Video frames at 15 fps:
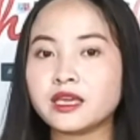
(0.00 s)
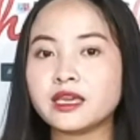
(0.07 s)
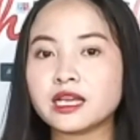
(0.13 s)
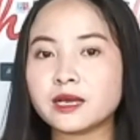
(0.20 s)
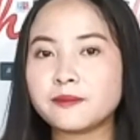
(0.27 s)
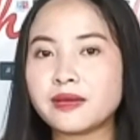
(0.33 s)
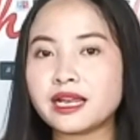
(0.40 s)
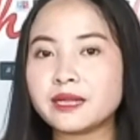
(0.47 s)

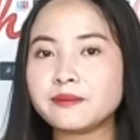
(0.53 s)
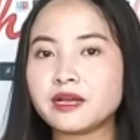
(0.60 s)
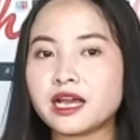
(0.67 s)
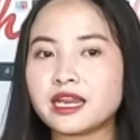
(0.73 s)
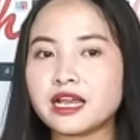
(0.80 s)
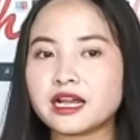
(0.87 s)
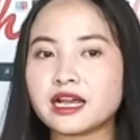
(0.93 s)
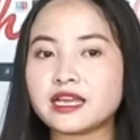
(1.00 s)
kembali
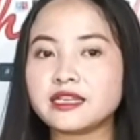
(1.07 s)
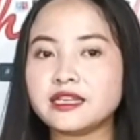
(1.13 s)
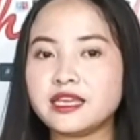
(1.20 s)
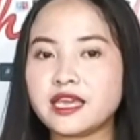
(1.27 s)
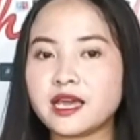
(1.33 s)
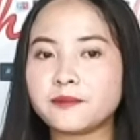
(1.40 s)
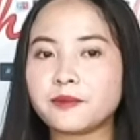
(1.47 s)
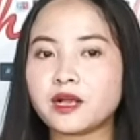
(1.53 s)
mengadakan
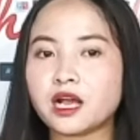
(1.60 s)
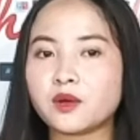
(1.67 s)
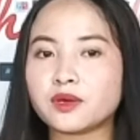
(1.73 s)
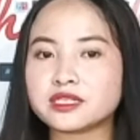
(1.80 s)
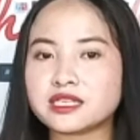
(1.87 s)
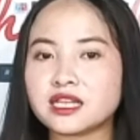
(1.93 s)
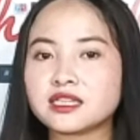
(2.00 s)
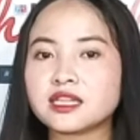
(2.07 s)
giat
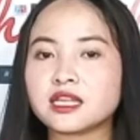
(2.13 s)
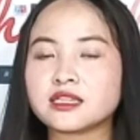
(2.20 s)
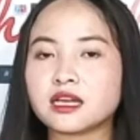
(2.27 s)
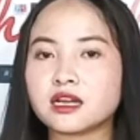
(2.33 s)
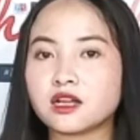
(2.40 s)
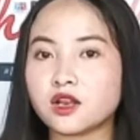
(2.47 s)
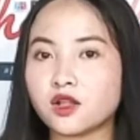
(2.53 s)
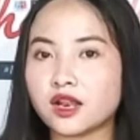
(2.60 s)
pengawasan tata
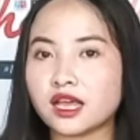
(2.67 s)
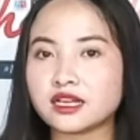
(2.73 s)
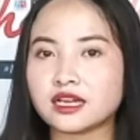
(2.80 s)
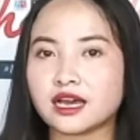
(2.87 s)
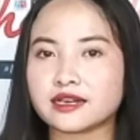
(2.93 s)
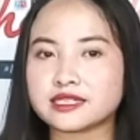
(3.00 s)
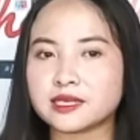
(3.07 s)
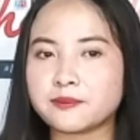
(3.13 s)
kelola
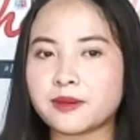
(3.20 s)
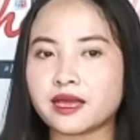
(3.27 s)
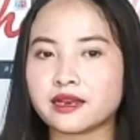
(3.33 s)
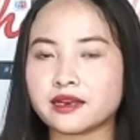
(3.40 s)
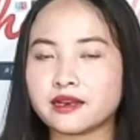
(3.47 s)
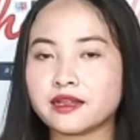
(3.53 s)
kearsipan.